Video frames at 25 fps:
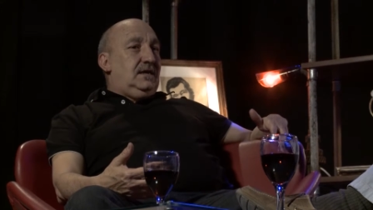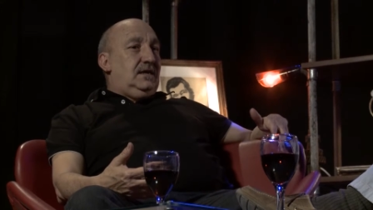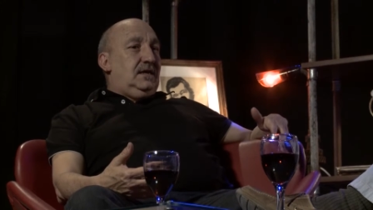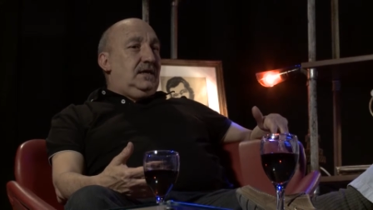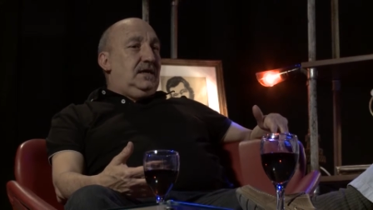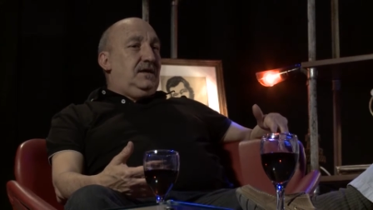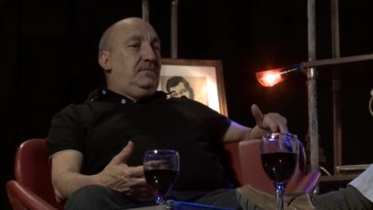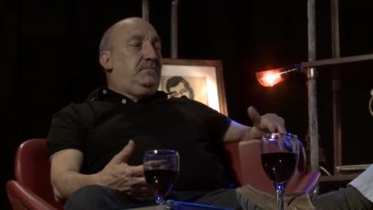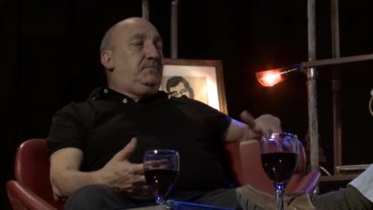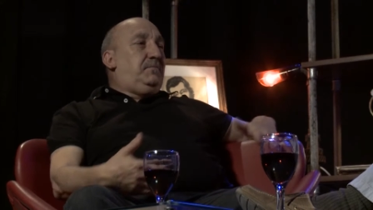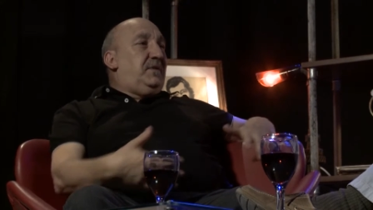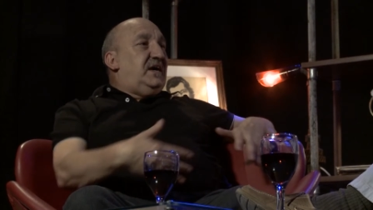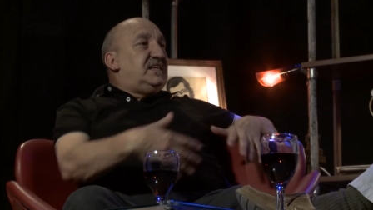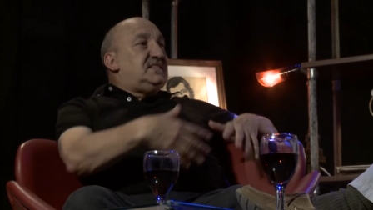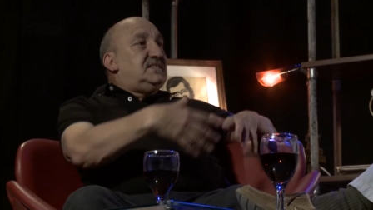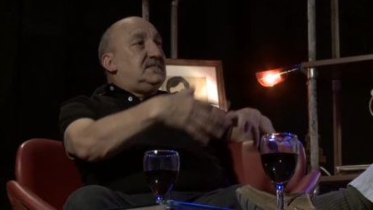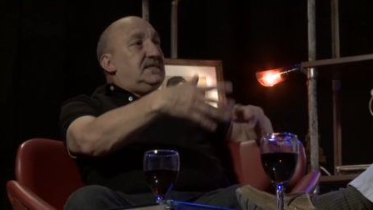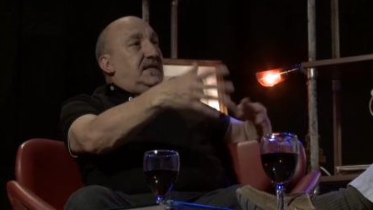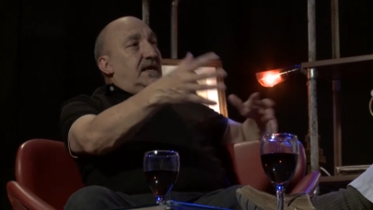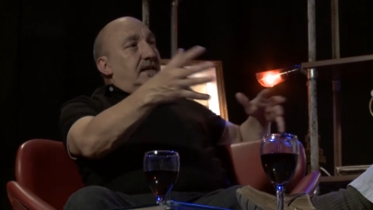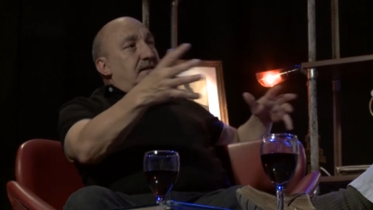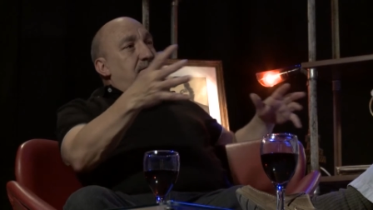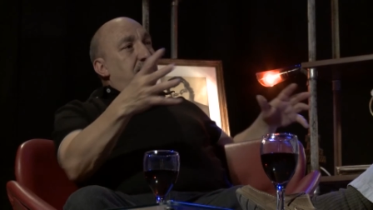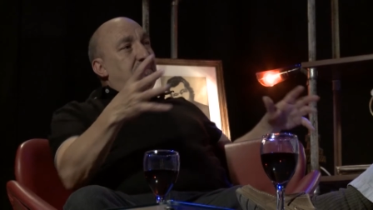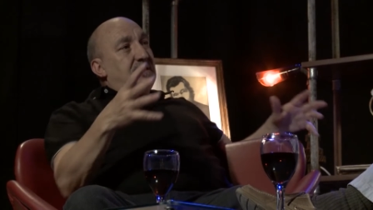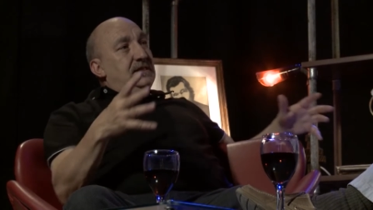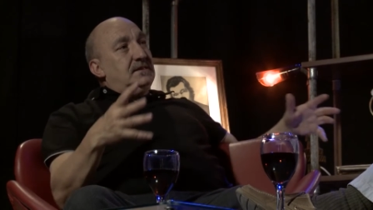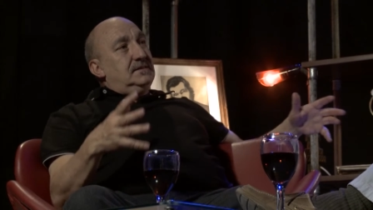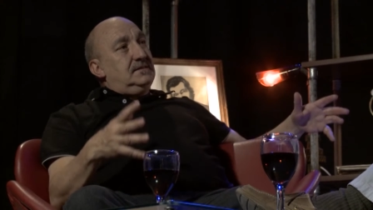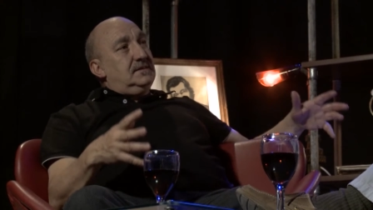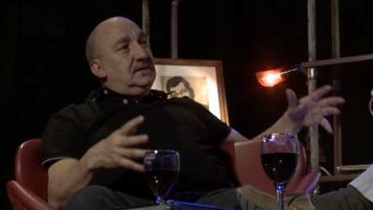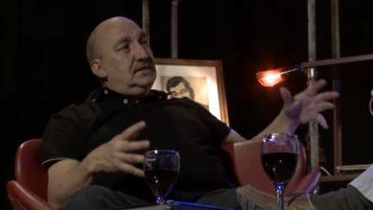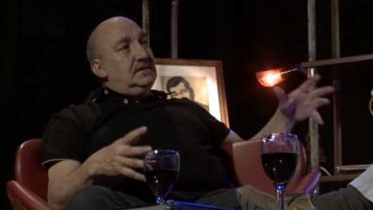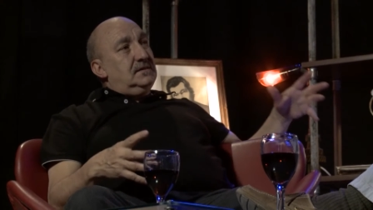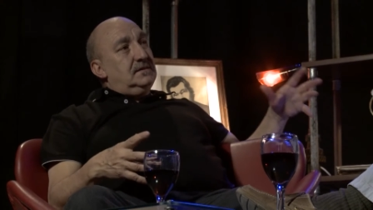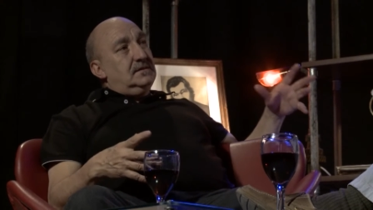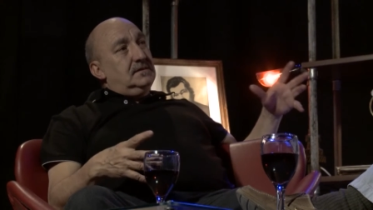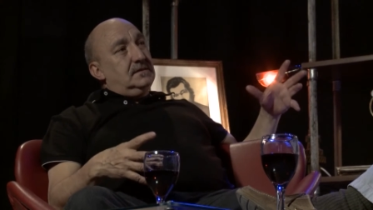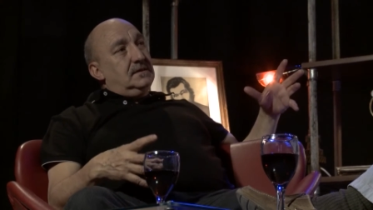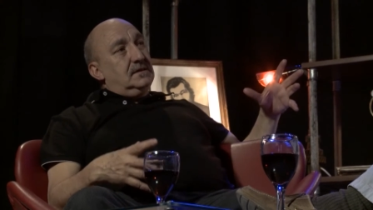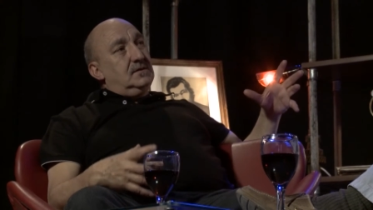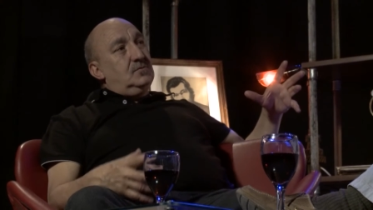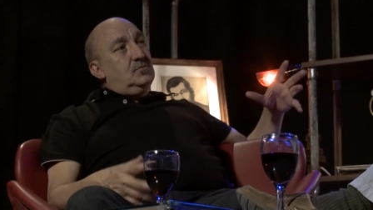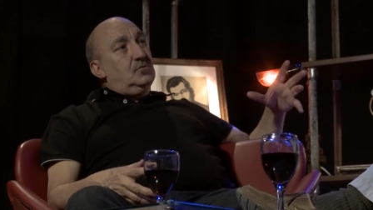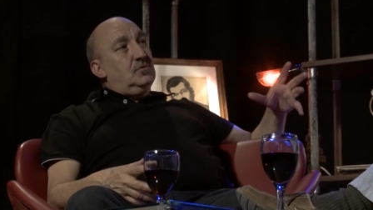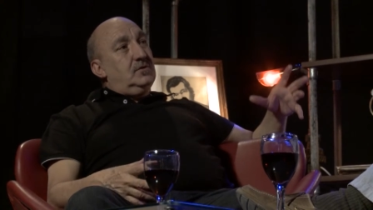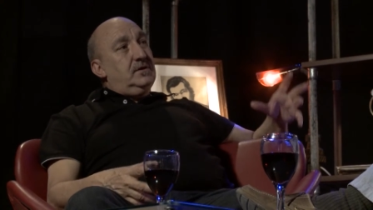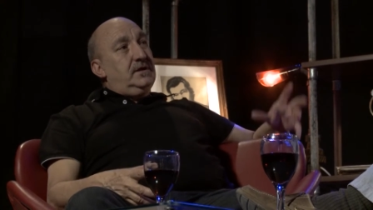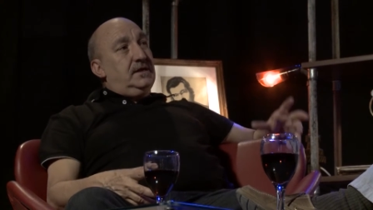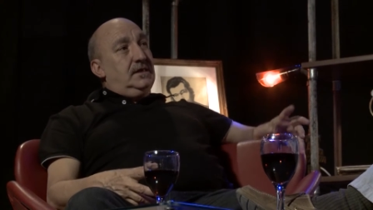espacialmente
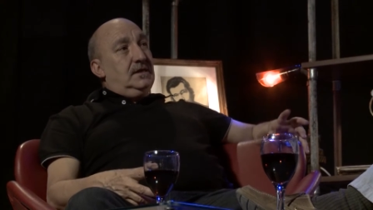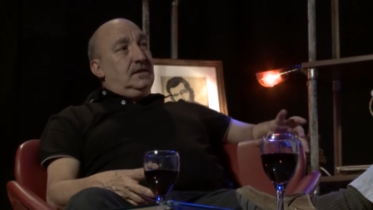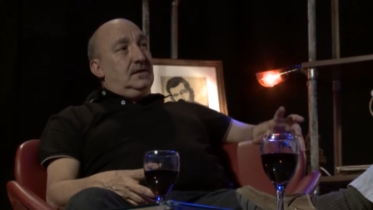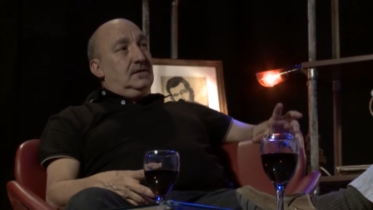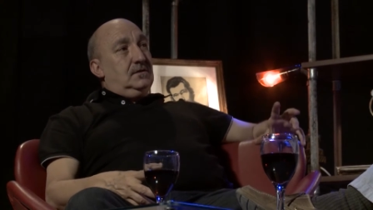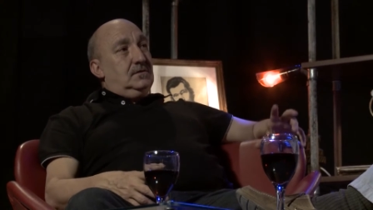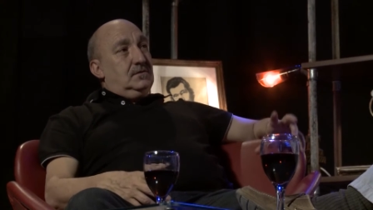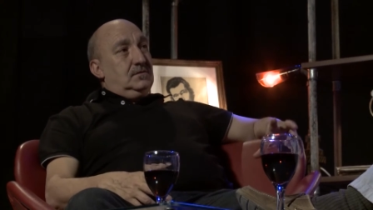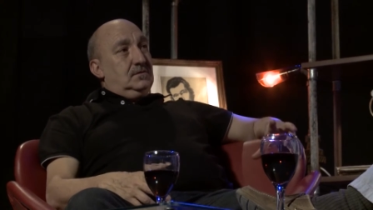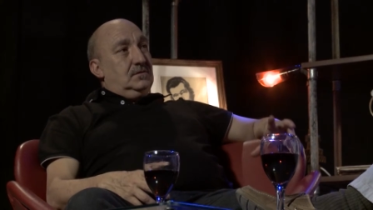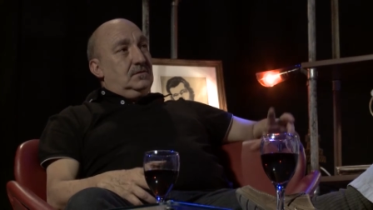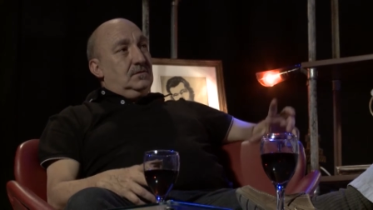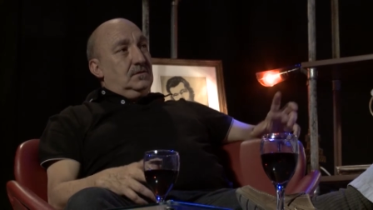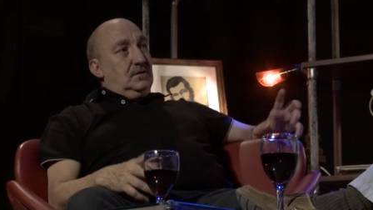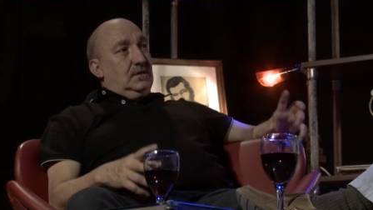distribuirlo,